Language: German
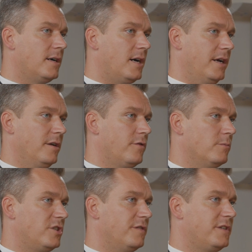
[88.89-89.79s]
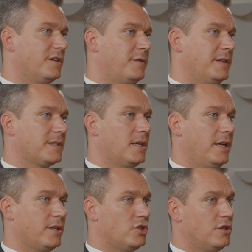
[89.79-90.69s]
einen vom Stifter
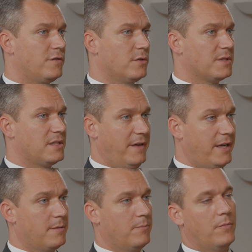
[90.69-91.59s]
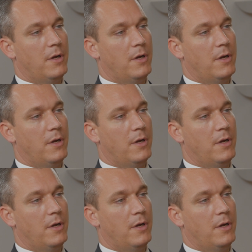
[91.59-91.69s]
festgelegten Stiftungszweck,